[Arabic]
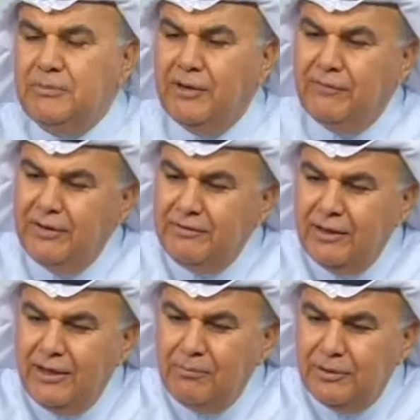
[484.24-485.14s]
نعرفه
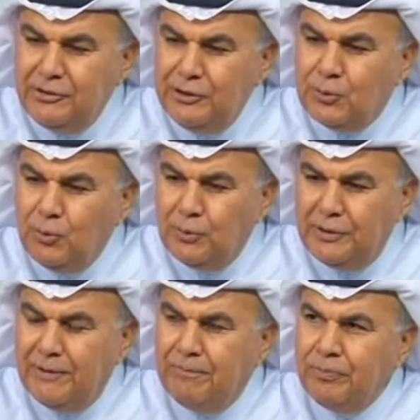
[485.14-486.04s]
انه لما تي
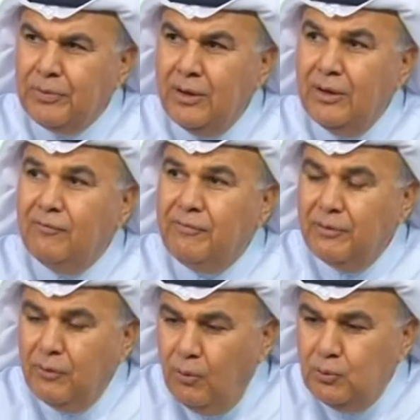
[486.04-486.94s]
كوريا
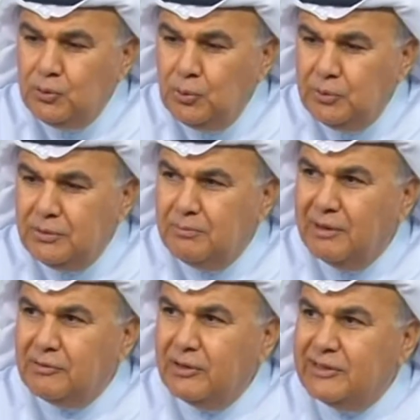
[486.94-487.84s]
في ضوء وجود
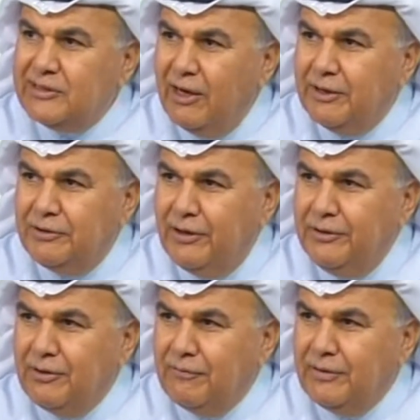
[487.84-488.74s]
منطقة ساخنة
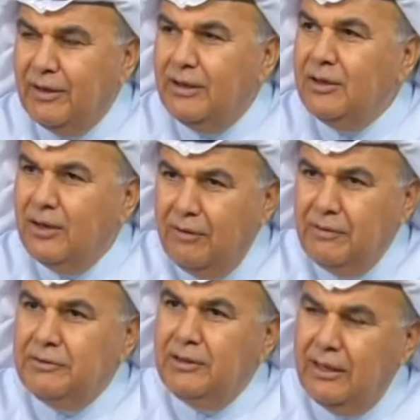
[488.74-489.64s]
احنا فيها
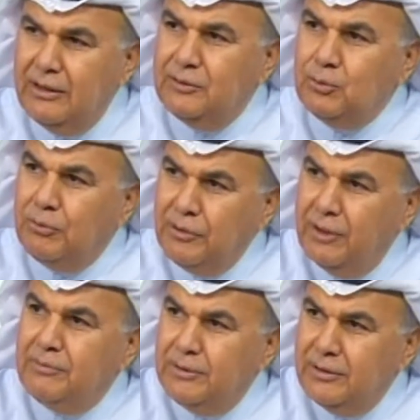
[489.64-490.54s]
هذا يدل على عندهم
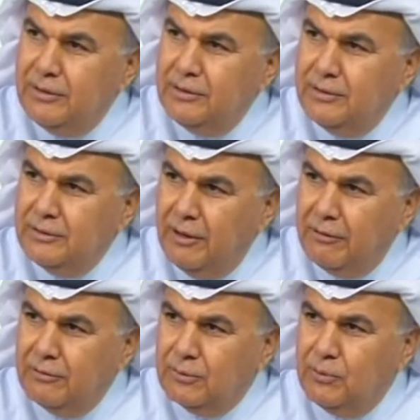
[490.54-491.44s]
ثقة
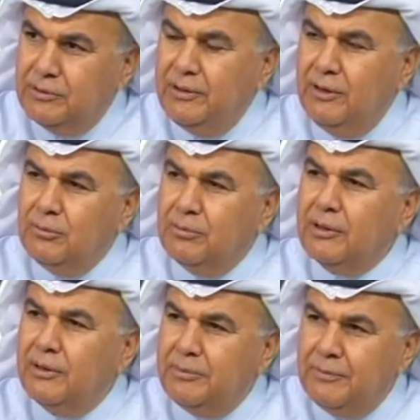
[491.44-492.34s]
بالإدارة الكويتية عندهم
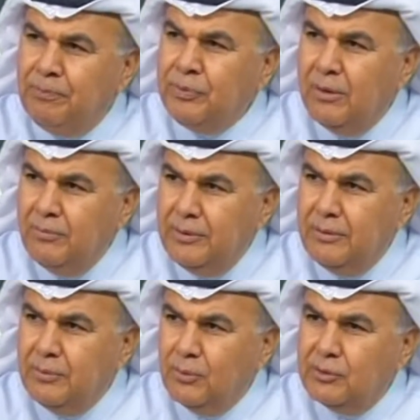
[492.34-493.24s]
ثقة
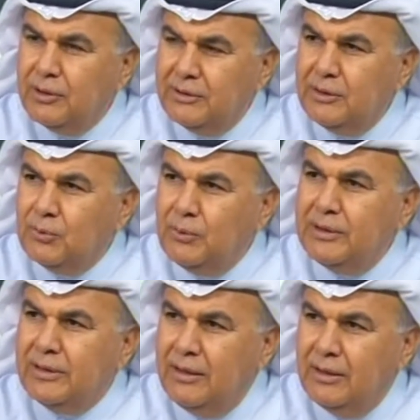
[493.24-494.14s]
بقدرة
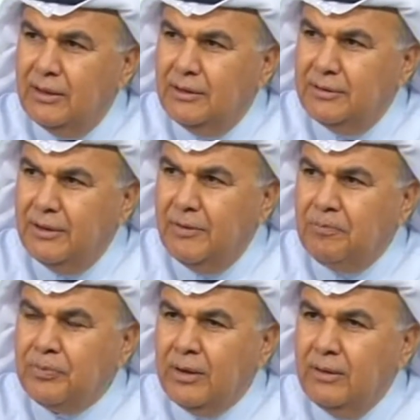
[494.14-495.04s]
الكويت على
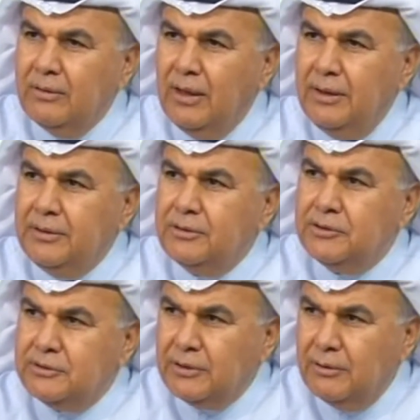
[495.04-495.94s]
أنها يعني
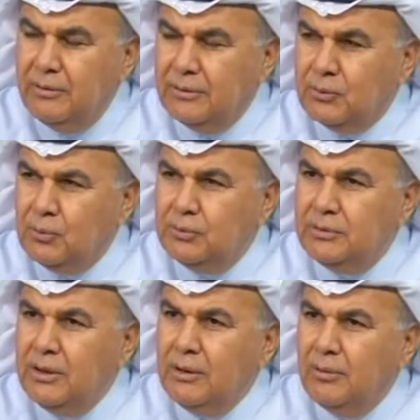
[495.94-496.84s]

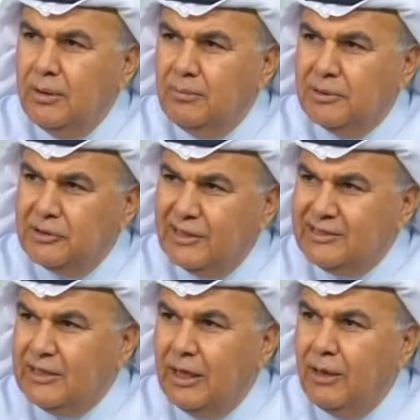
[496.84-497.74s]
تكون آه، منطقة
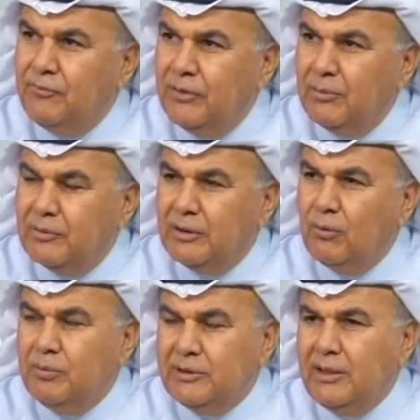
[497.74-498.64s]
سلام في المنطقة
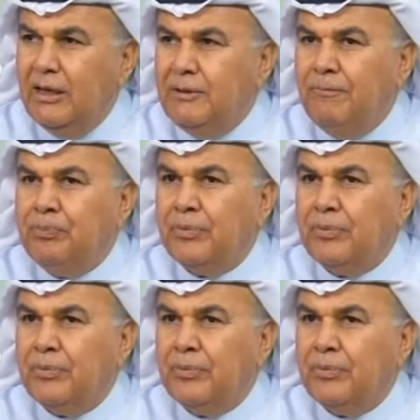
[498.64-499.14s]
وبالتالي